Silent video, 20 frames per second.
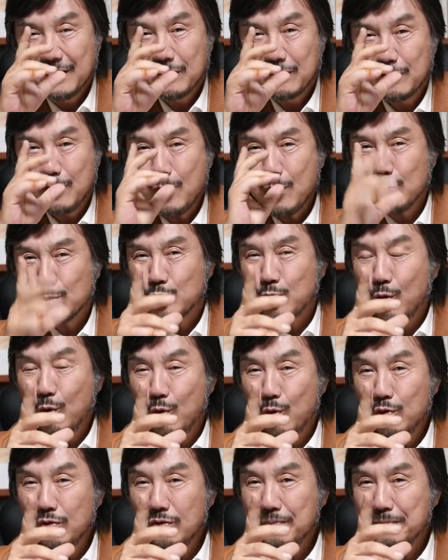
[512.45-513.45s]
꼭
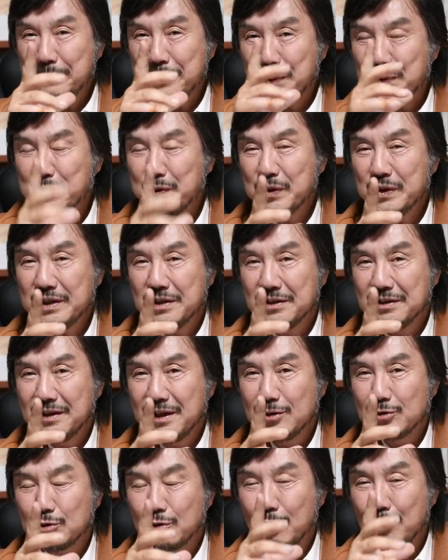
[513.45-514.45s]
좋은
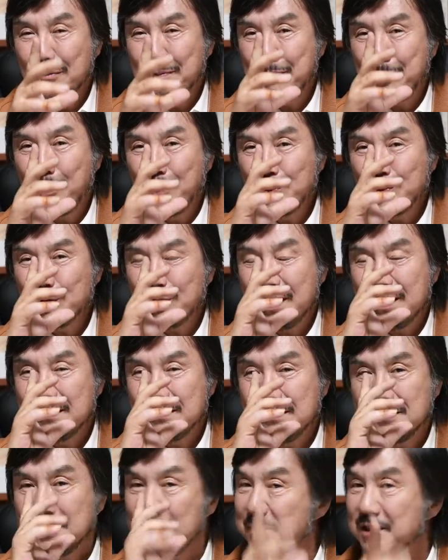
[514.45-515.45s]
표정이거나 좋은 포즈가
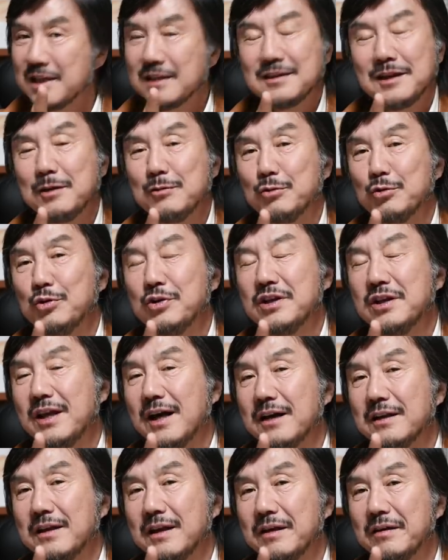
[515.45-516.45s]
있을 때만 샷다를 누르는 게
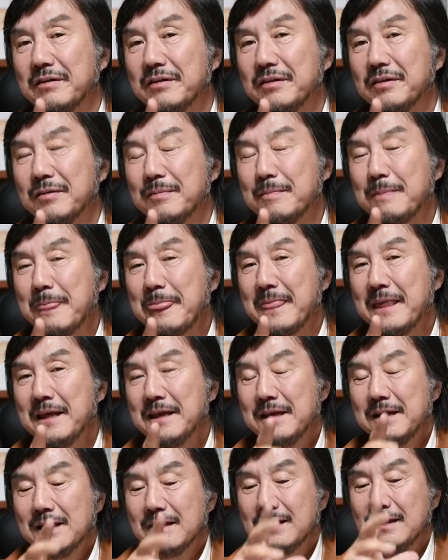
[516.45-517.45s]
아니에요.
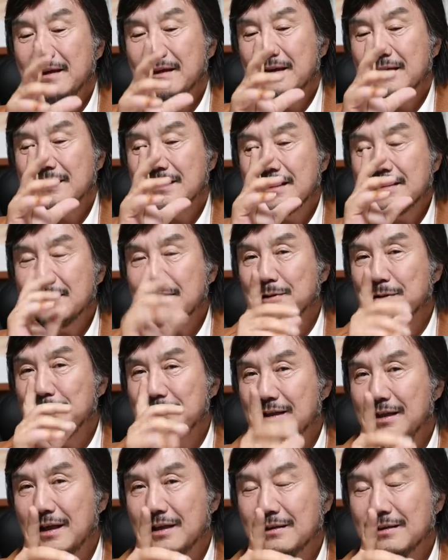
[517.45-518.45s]
이 샷다
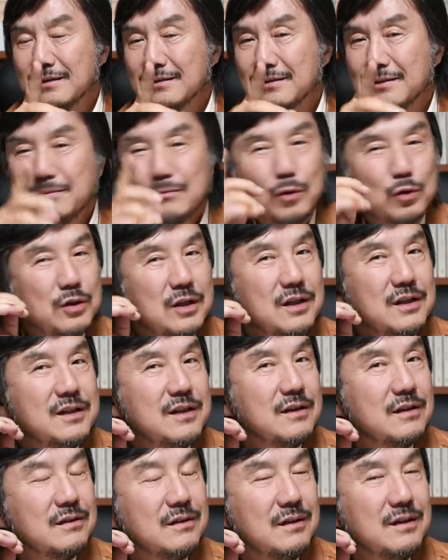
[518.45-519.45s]
소리라는 것은 모델
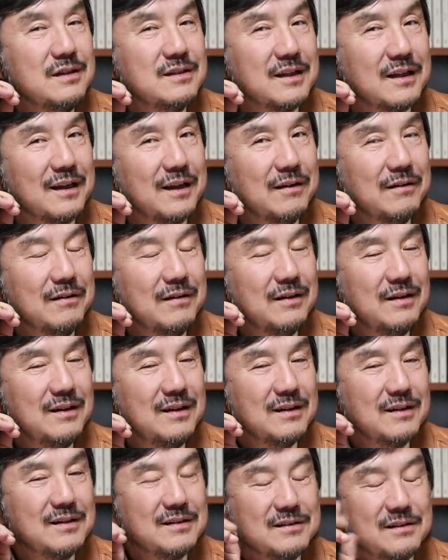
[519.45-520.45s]
귀에도 들리잖아요.
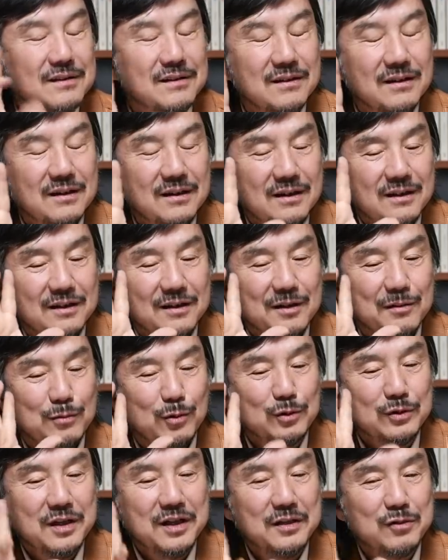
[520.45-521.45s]
그래서 어,
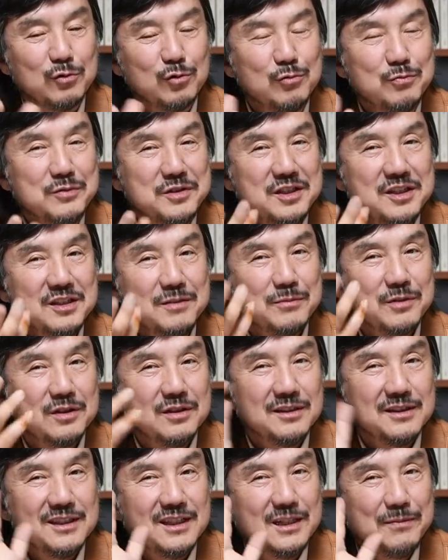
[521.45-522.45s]
모델의
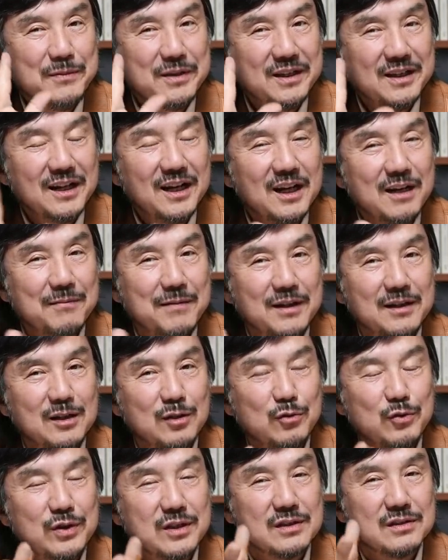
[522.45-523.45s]
움직임을 리드미컬하게
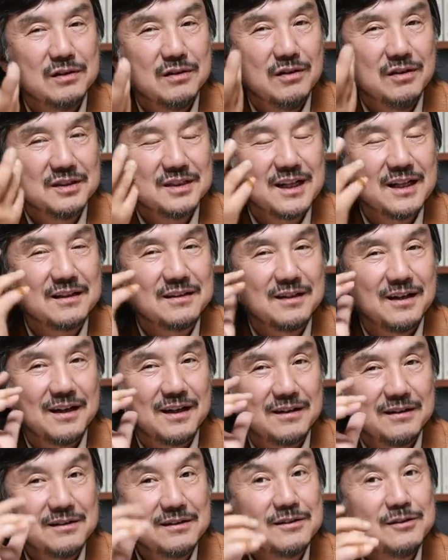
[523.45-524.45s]
만들기 위해서
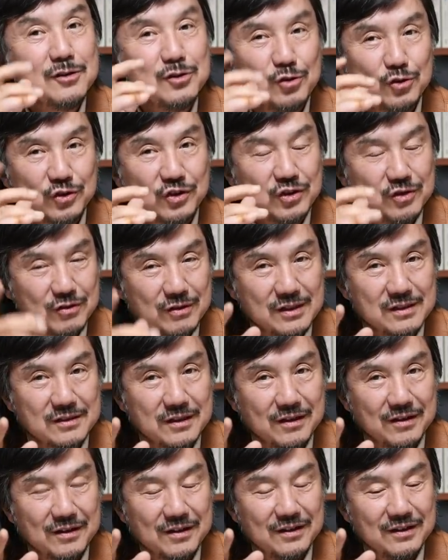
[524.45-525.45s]
샷다를 끊어주는 경우가
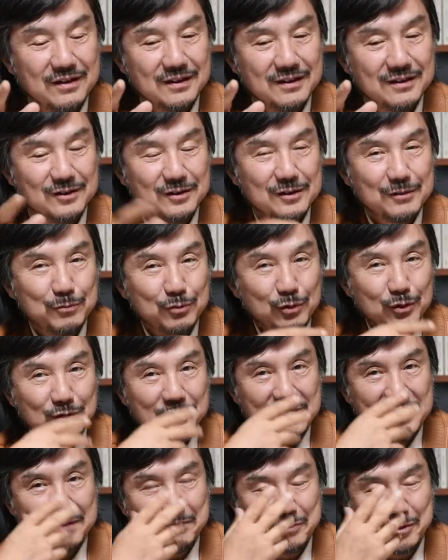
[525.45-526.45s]
있어요. 이제
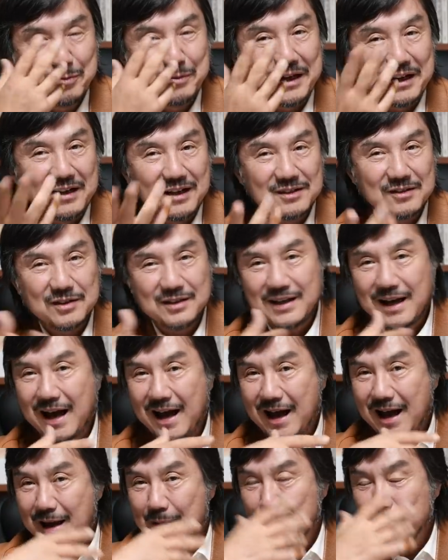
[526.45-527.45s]
물론 입도 말을 하죠.
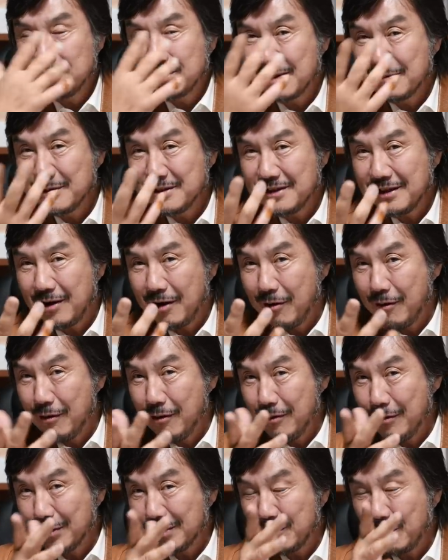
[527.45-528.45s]
야 멋있다 멋있다.
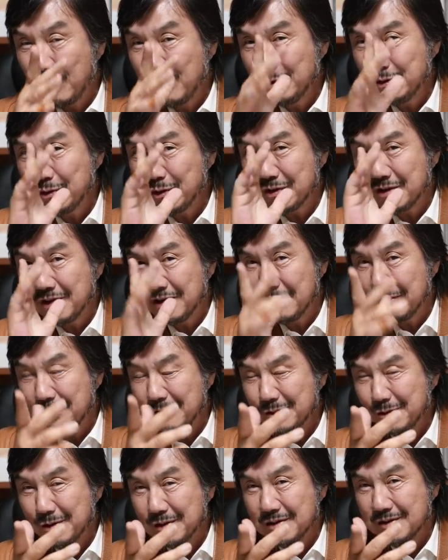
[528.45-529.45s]
오 오른쪽으로 턴
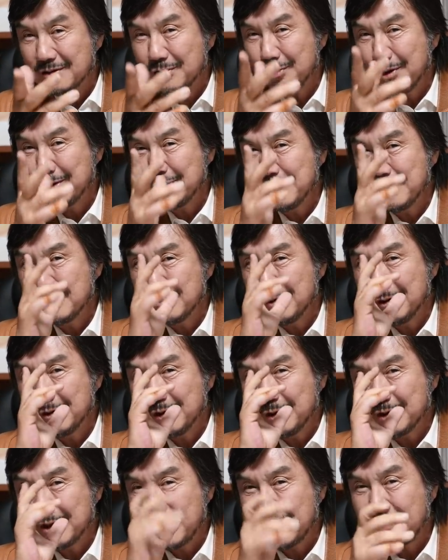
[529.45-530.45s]
오른쪽으로 턴 좋아 좋아 좋아
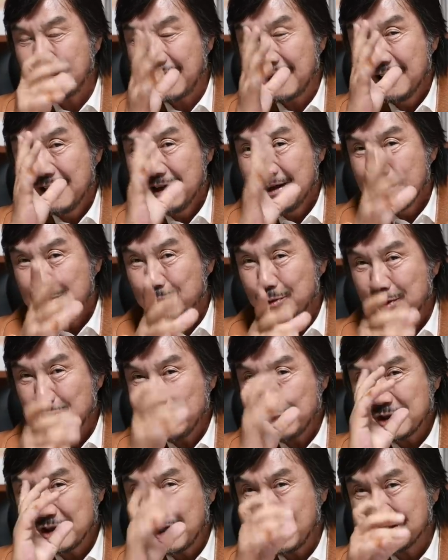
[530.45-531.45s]
좋아 착착 좋아
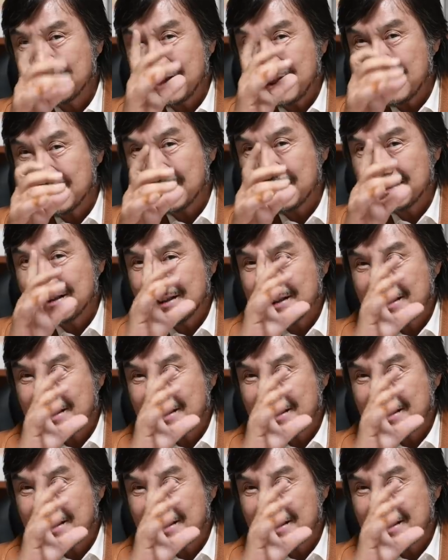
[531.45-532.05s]
좋아 착착